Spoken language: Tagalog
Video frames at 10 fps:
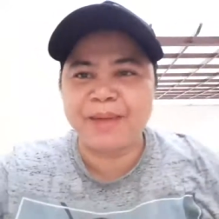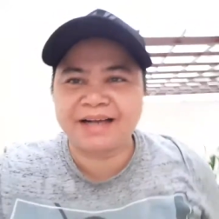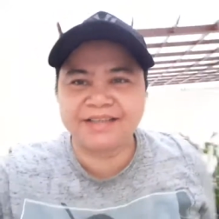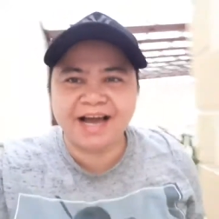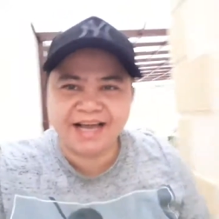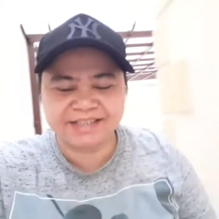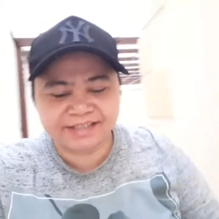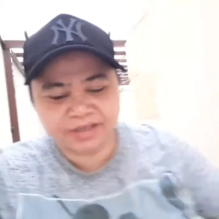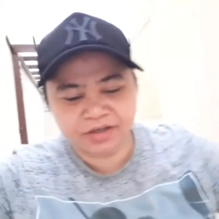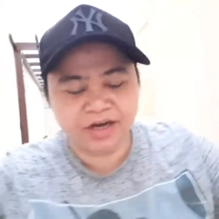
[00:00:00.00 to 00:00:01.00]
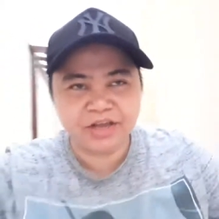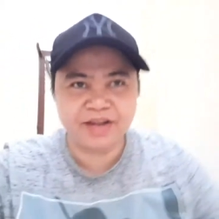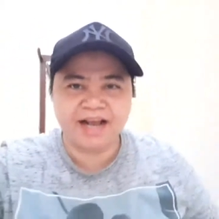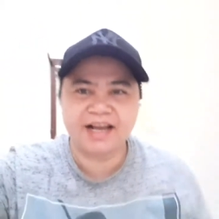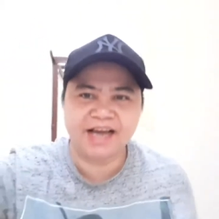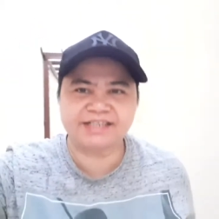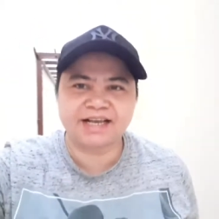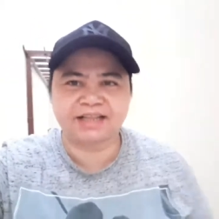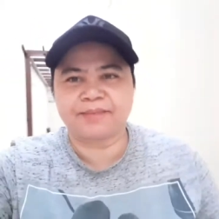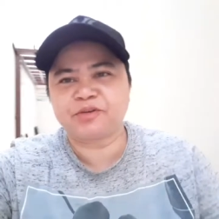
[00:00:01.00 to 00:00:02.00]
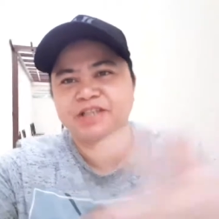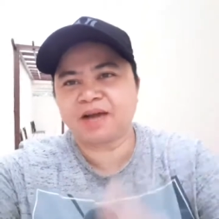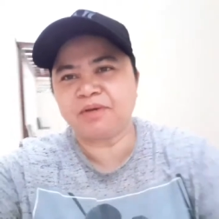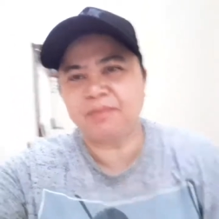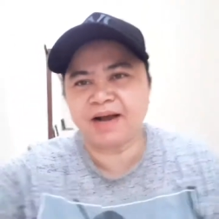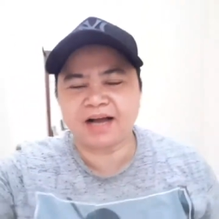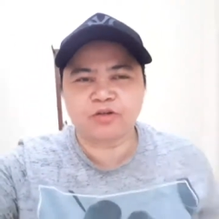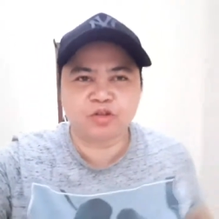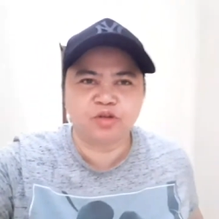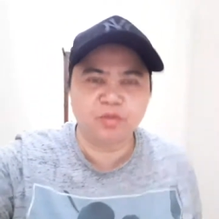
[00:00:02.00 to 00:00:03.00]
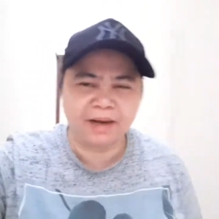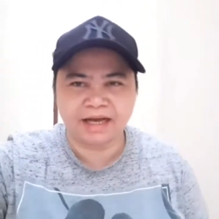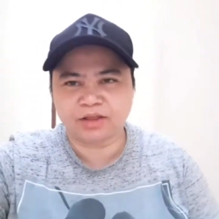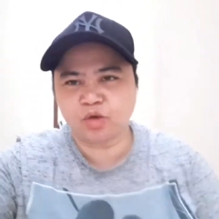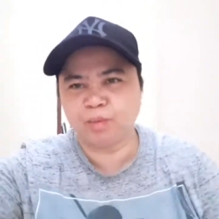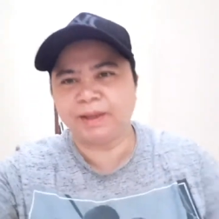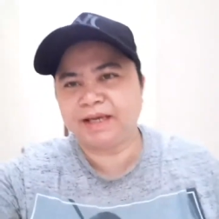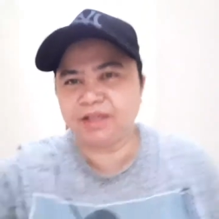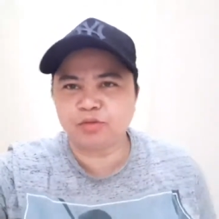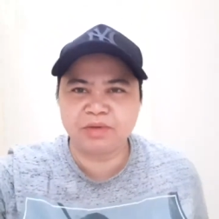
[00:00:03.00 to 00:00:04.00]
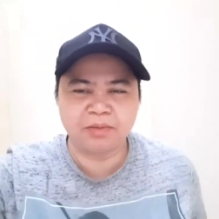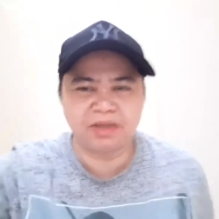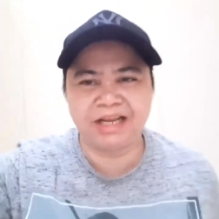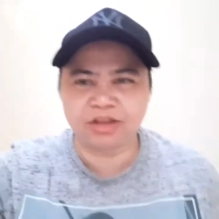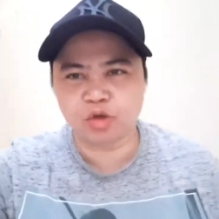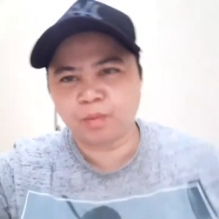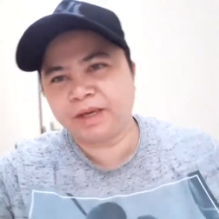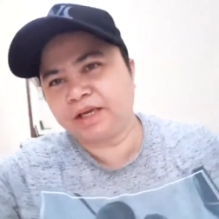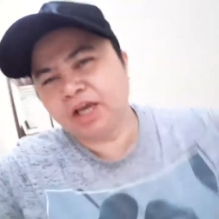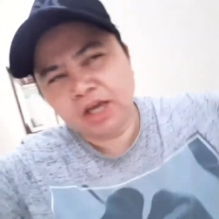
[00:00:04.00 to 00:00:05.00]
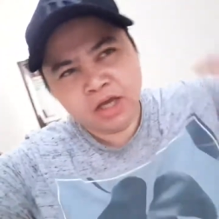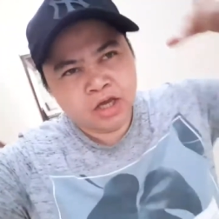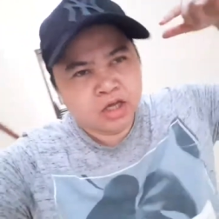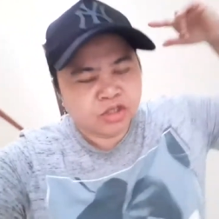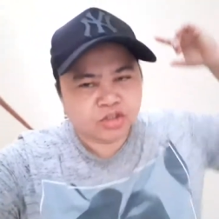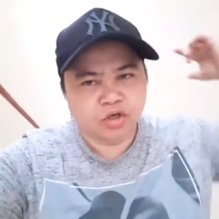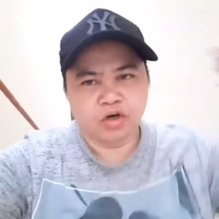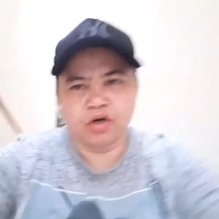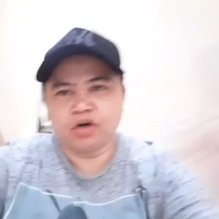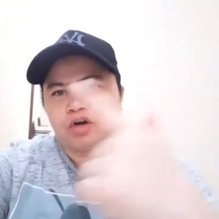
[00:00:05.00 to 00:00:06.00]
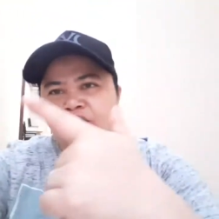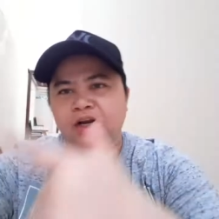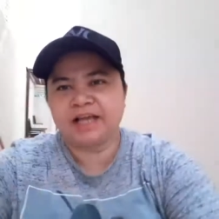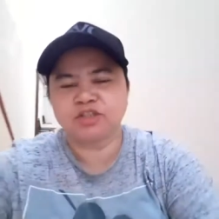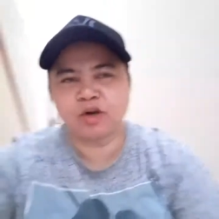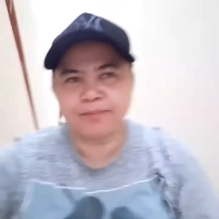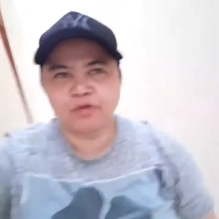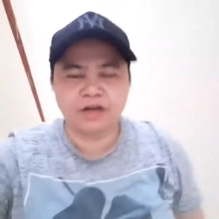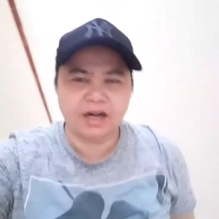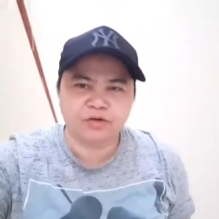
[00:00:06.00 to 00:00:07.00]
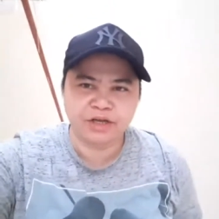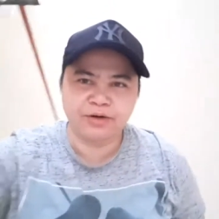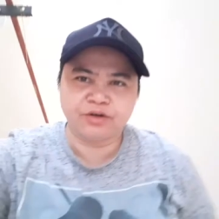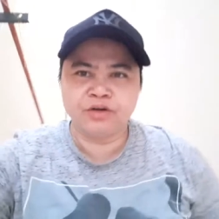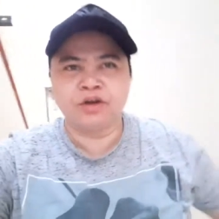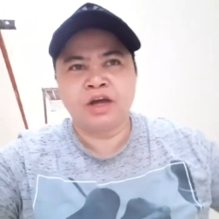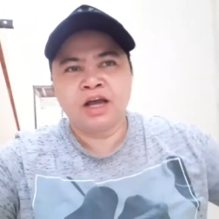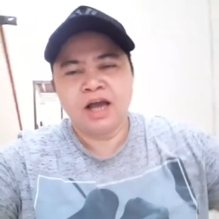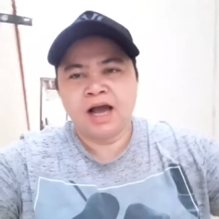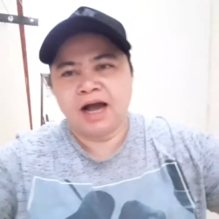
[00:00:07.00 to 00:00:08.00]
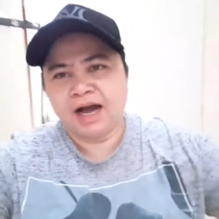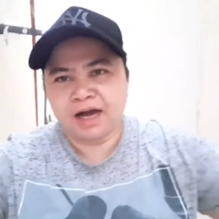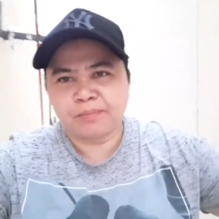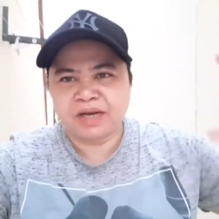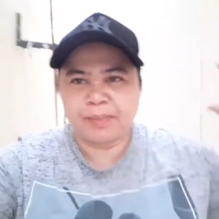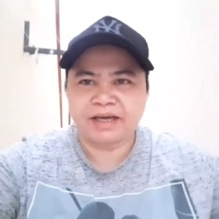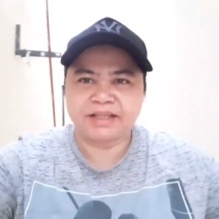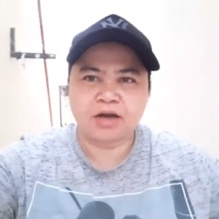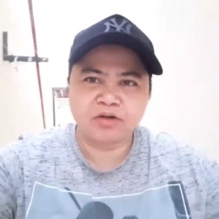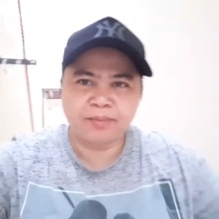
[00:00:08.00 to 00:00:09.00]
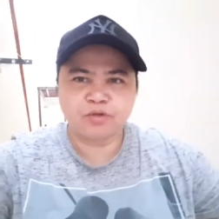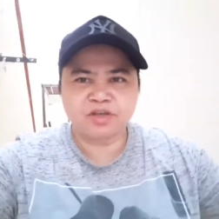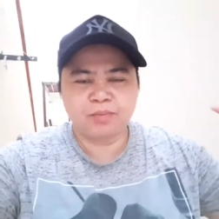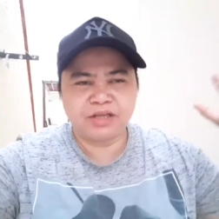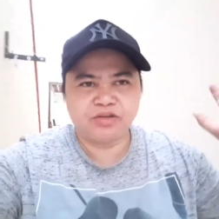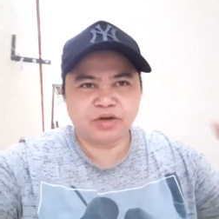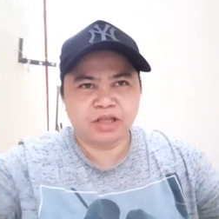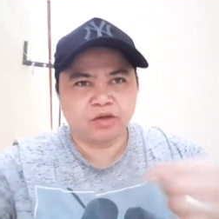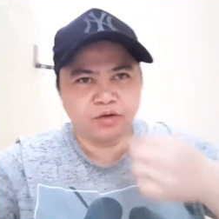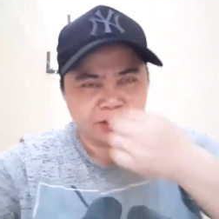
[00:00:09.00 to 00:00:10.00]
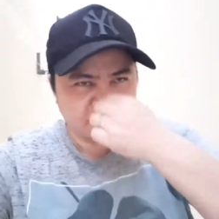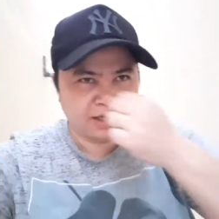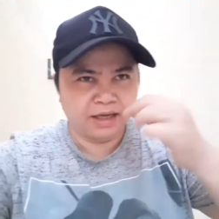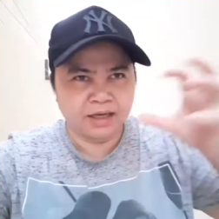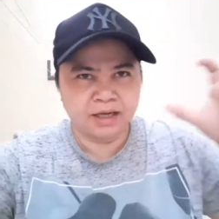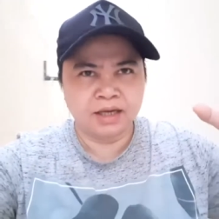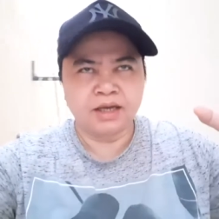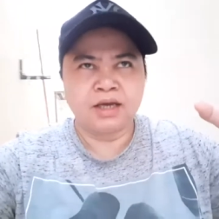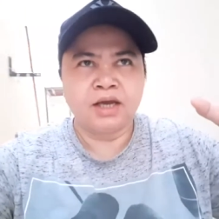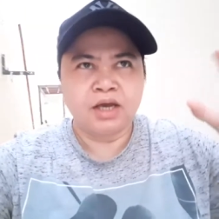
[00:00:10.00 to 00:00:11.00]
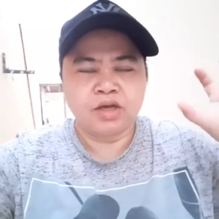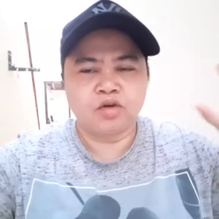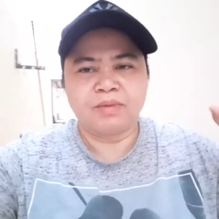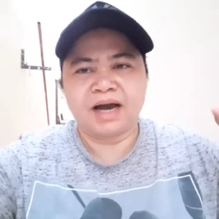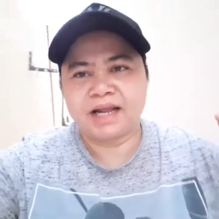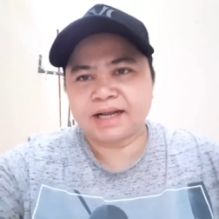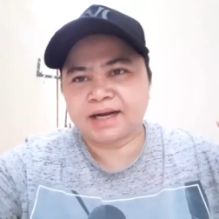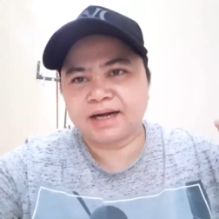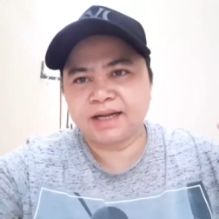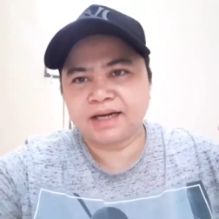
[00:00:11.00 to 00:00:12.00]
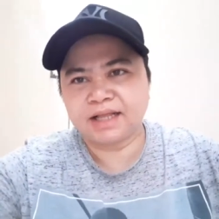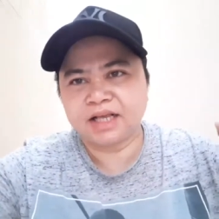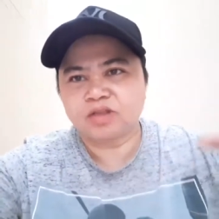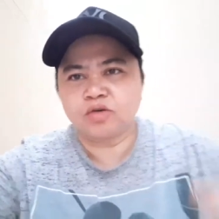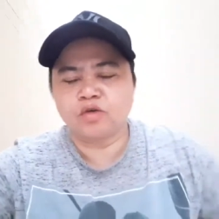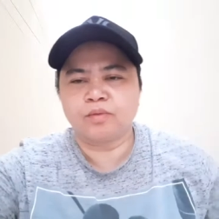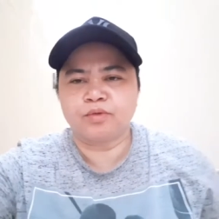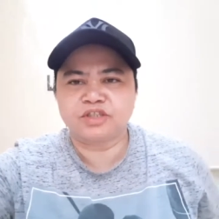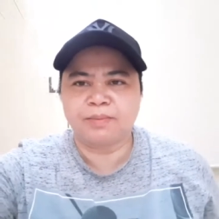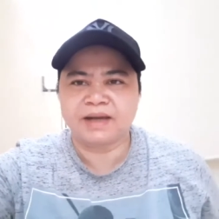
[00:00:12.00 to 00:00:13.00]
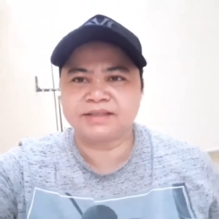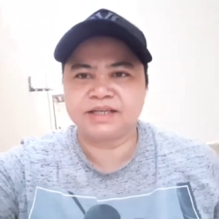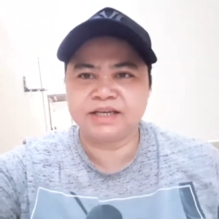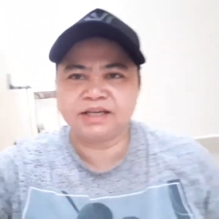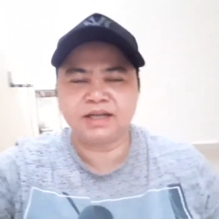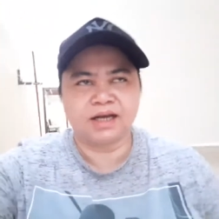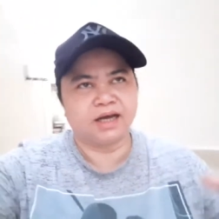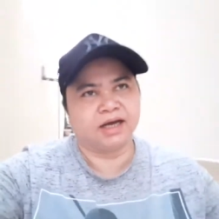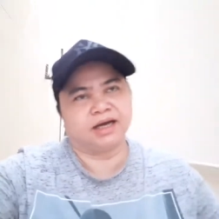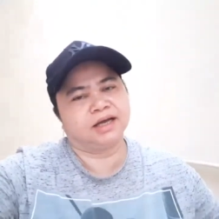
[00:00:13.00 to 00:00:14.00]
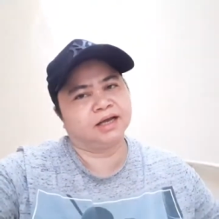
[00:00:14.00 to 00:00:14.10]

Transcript: back guys. So ayun na nga guys, ah, tapos na kaming maghakot ng mga tubig, yung binibiling tubig. So, nais ko lang pong klaruhin no. Ah, pinapakita ko lang po sa video ito na yung mga naririnig natin tungkol po sa vaccine, ah,